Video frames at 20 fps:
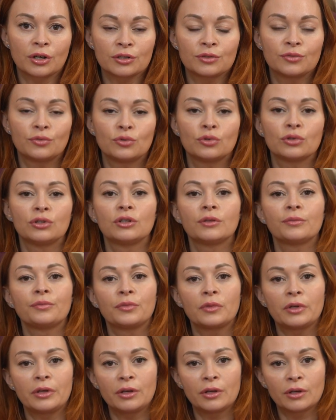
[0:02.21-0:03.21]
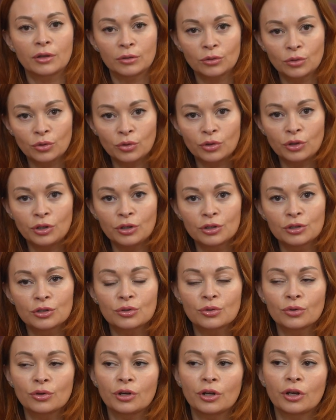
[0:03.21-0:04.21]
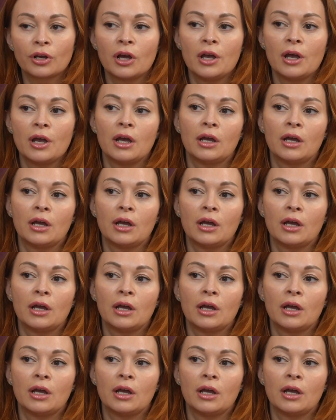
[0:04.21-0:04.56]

разводы и другие истории.